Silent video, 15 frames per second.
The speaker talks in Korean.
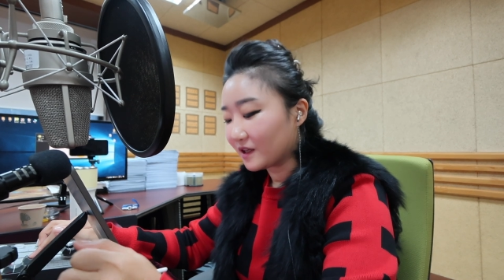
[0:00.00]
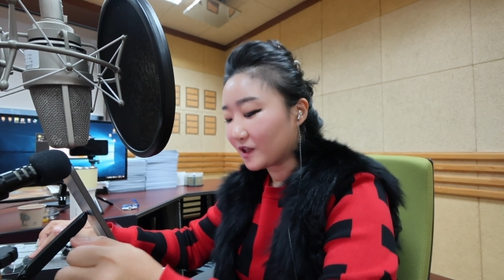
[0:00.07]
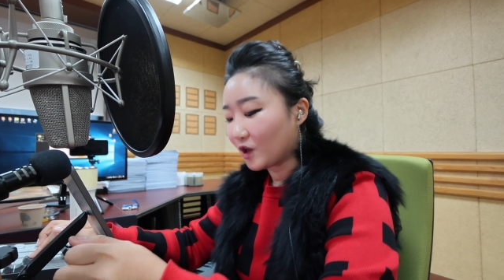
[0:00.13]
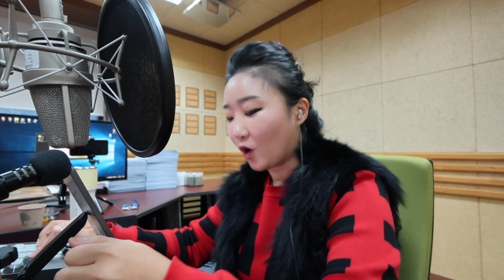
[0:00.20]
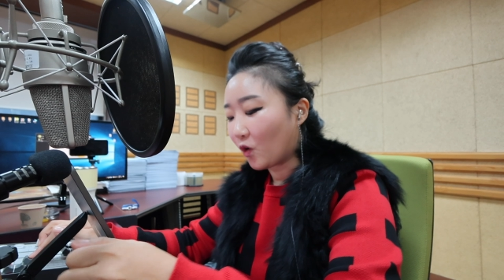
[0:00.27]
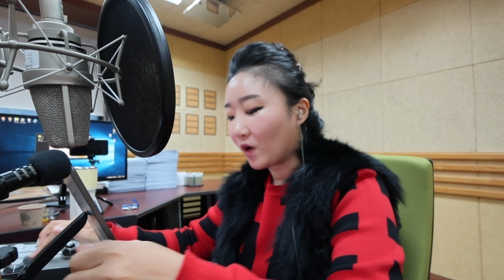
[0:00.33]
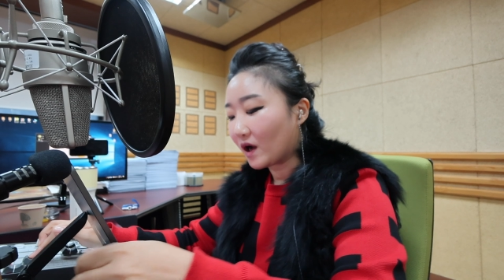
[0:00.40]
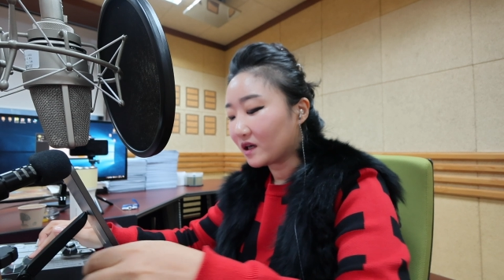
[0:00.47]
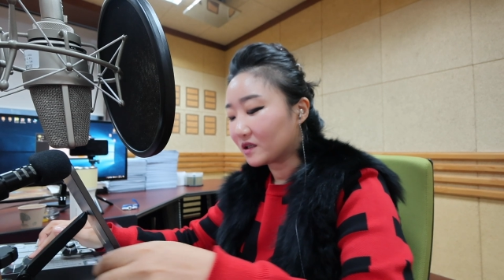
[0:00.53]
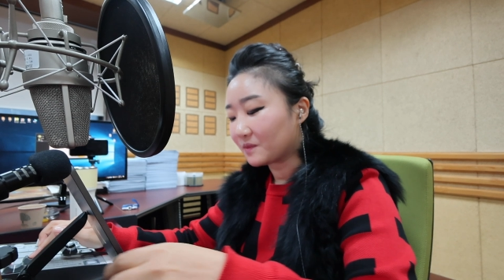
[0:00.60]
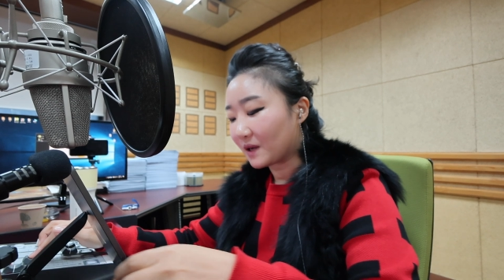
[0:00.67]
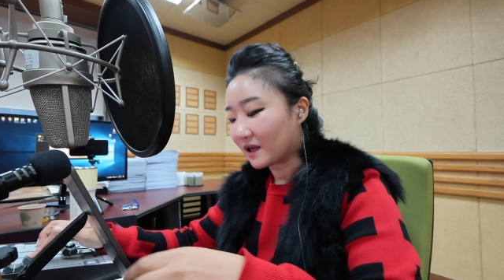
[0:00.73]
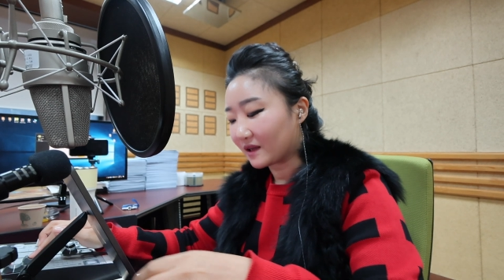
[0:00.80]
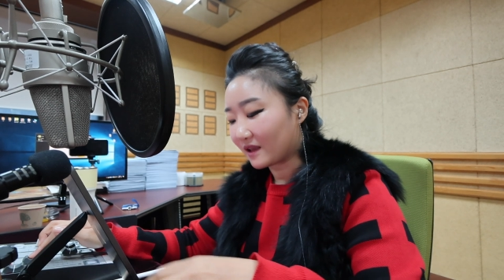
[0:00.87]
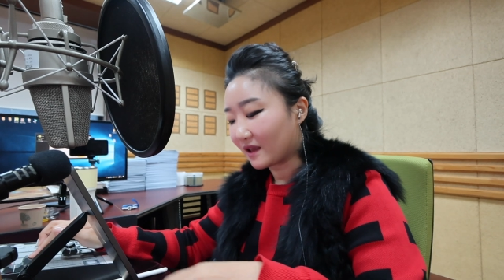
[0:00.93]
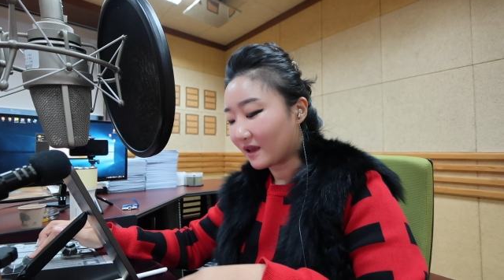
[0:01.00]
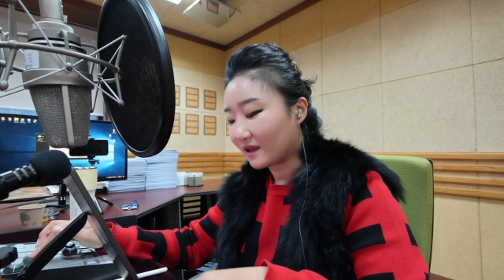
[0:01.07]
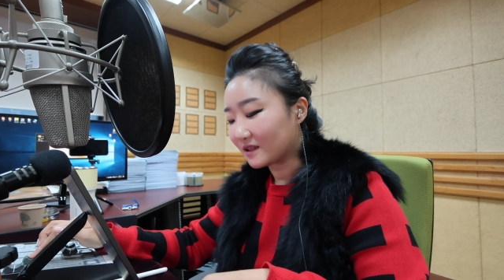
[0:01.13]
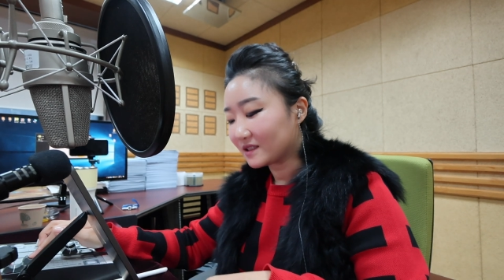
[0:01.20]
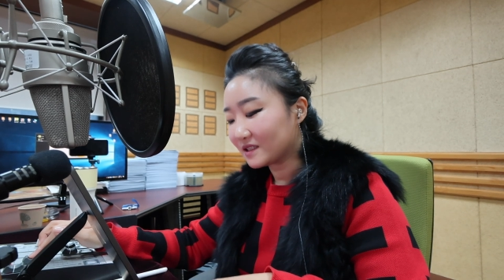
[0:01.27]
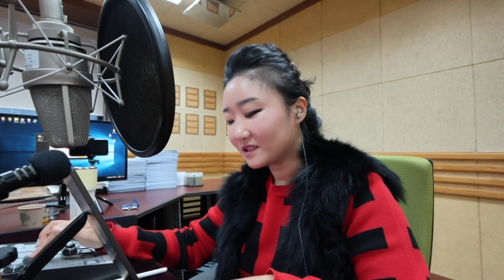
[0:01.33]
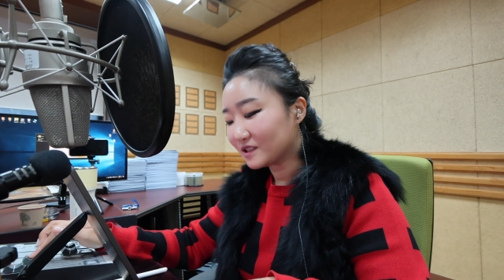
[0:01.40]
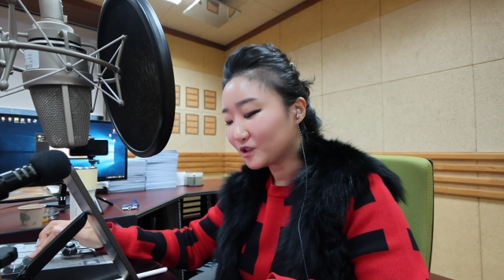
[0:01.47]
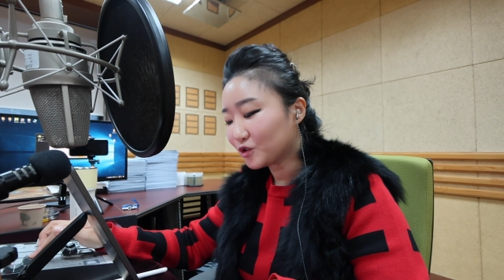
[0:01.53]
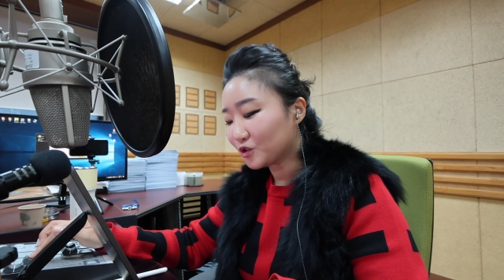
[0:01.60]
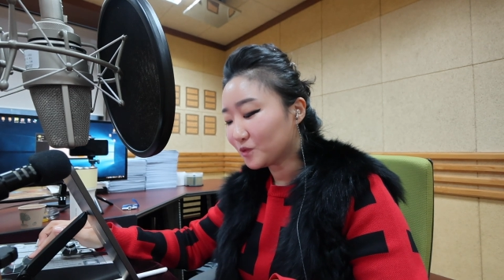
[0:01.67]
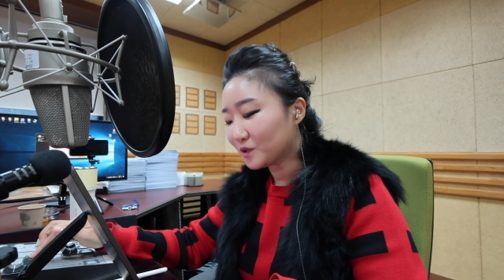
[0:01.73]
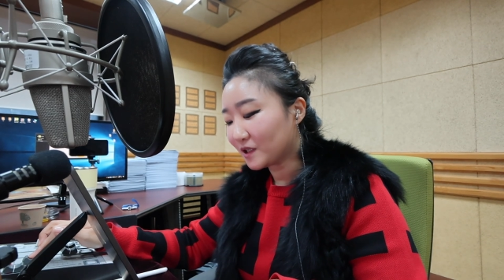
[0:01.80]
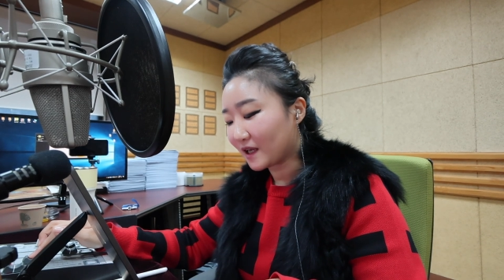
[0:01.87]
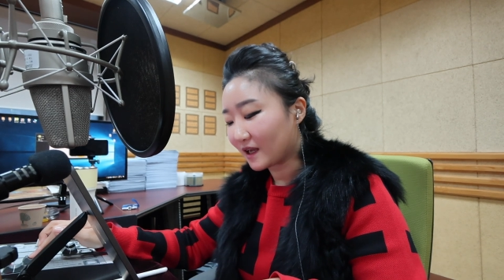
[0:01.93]
영화 음악에 큰
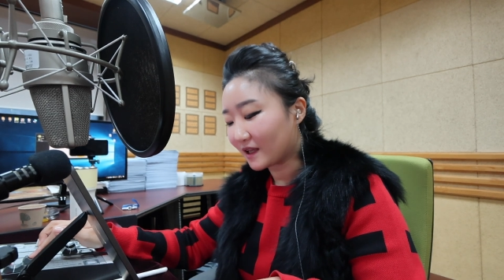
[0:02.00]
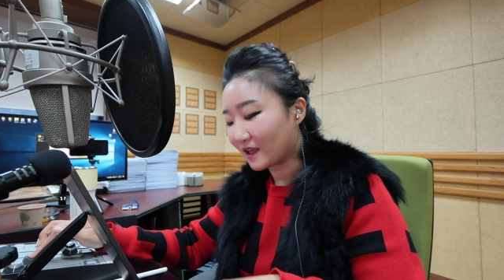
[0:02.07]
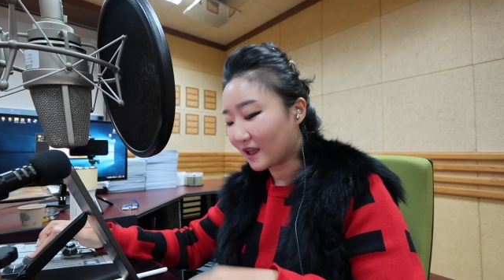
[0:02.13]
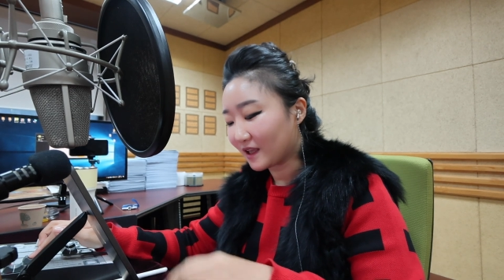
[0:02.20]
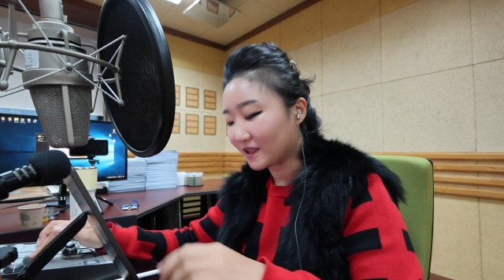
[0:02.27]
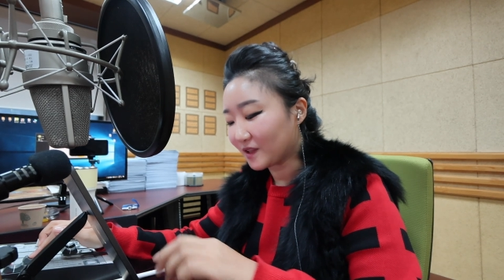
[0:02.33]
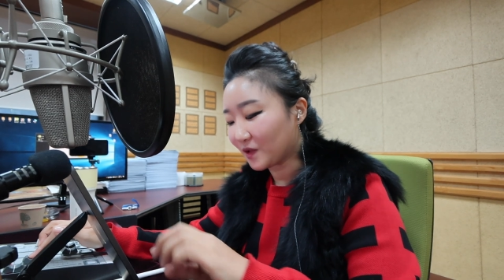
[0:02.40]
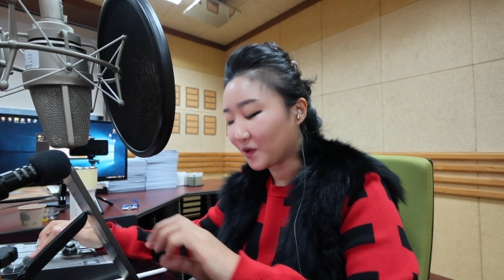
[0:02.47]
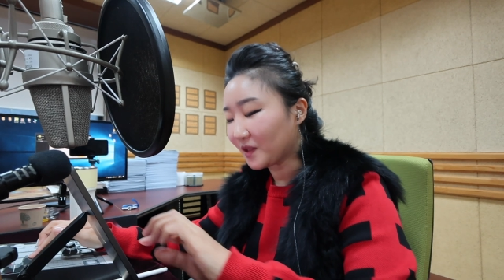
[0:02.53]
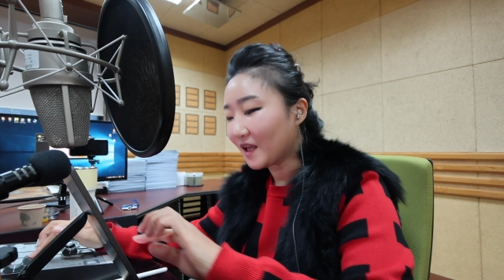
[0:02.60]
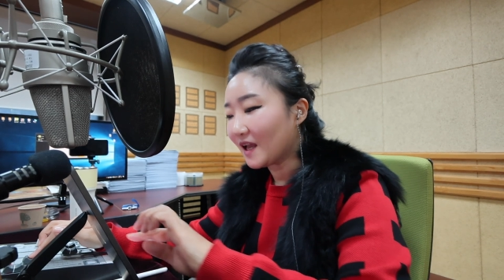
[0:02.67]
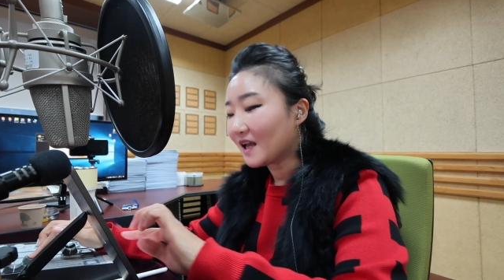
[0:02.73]
꿈을 갖게 했던